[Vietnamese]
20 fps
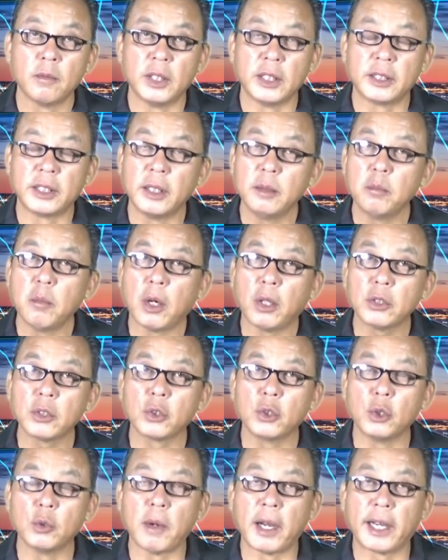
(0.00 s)
và chính boss
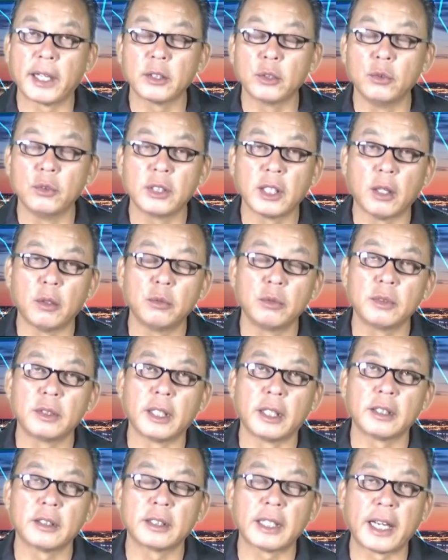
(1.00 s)
của bà cũng không
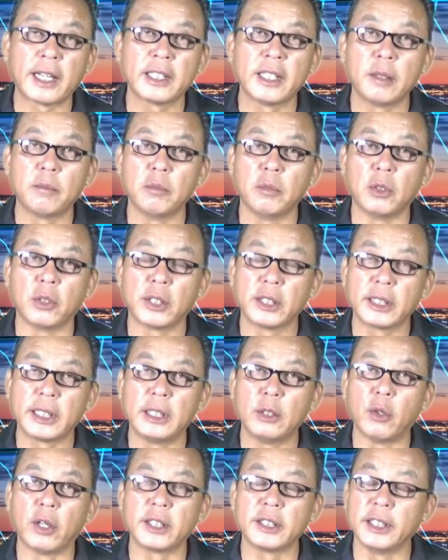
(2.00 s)
đã ra thêm một cái
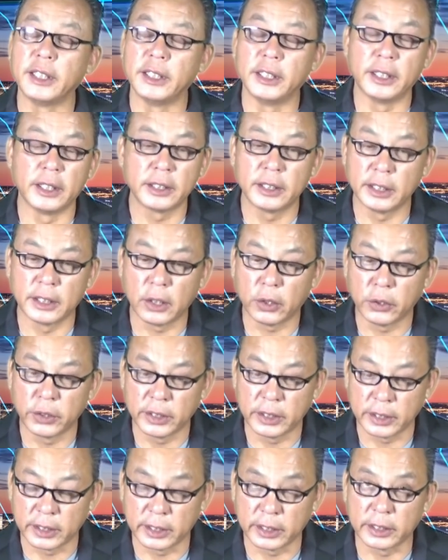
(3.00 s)
kỷ luật gì nữa thì thôi
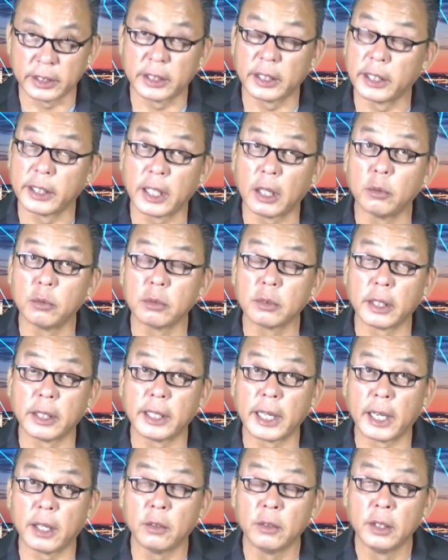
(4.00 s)
thì thì, thì không thể
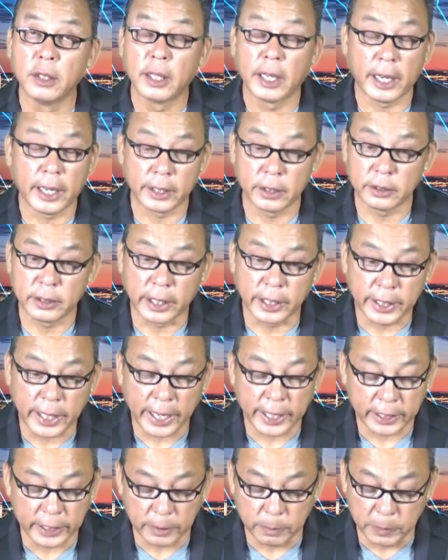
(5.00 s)
nào ai có thể
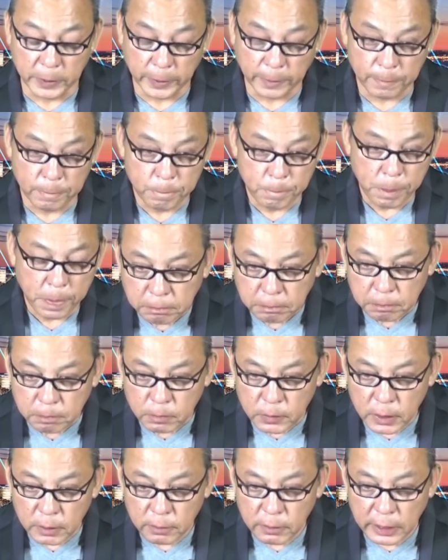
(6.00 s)
can thiệp được
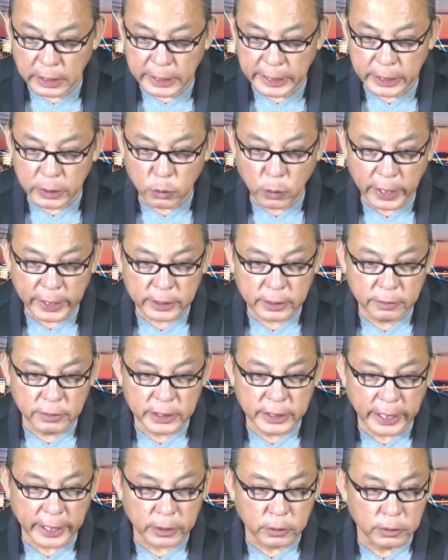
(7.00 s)
và liên quan tới
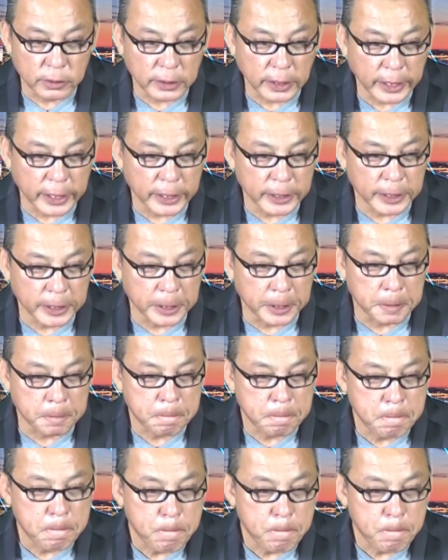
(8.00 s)
vấn đề quốc tế thì